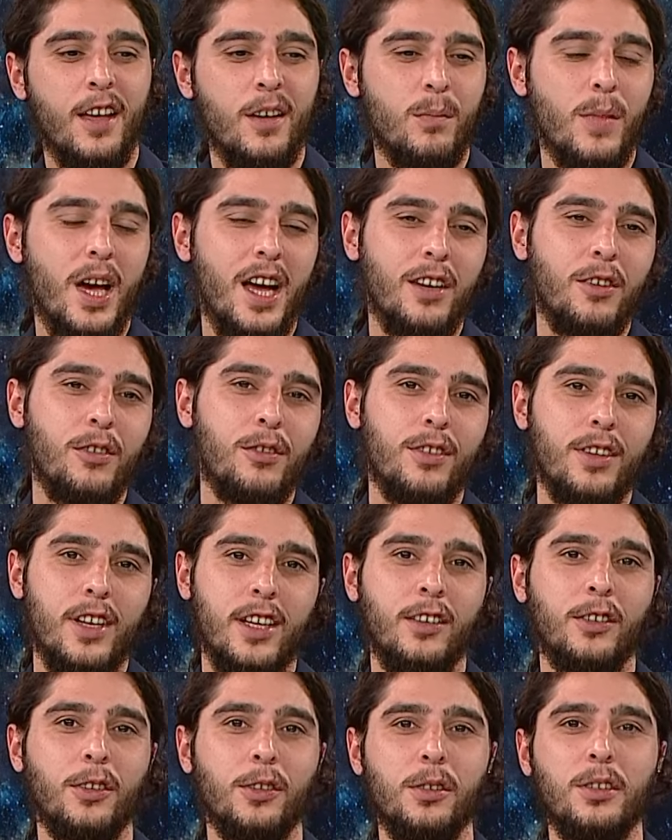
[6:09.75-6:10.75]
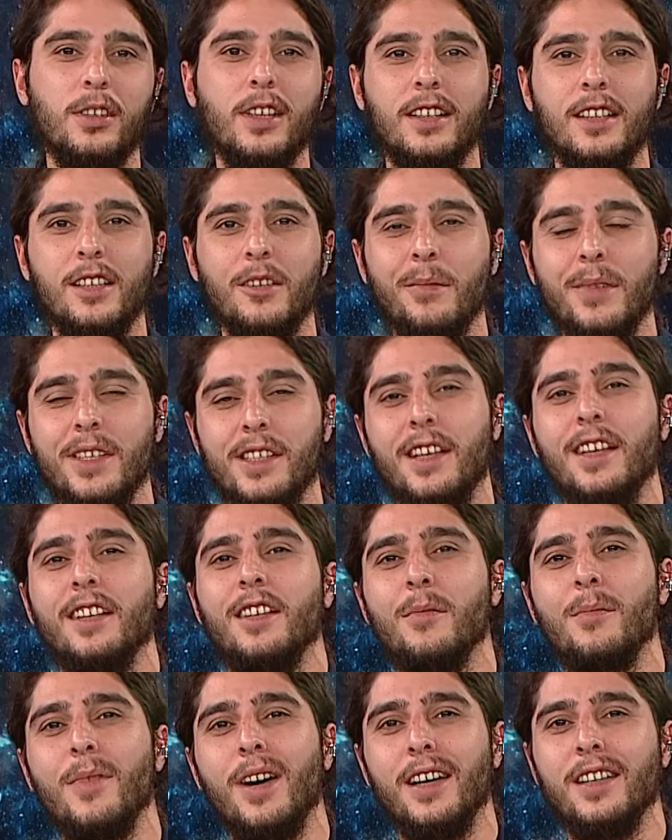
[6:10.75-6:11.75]
Merkür Retrosu dediğimizde ya
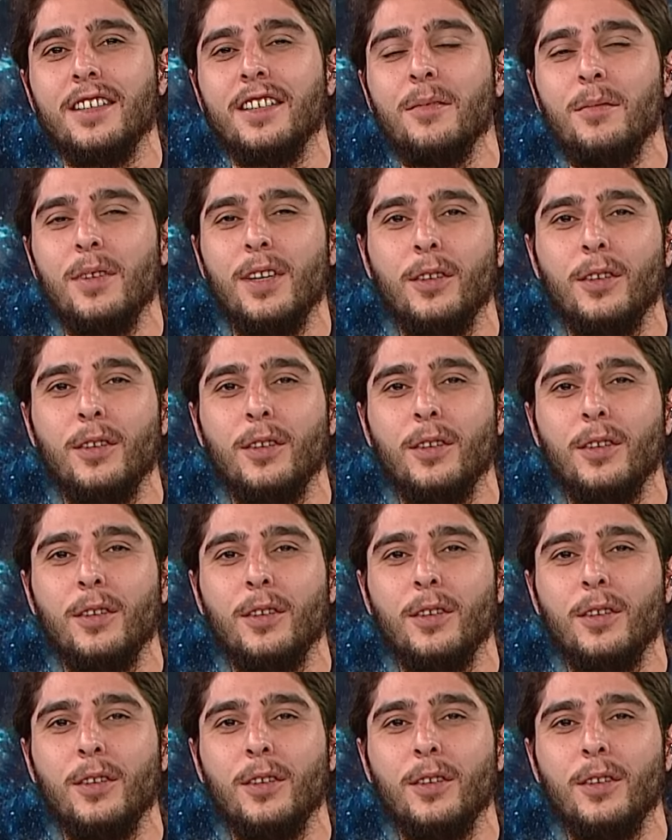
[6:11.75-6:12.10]
da Mars'ta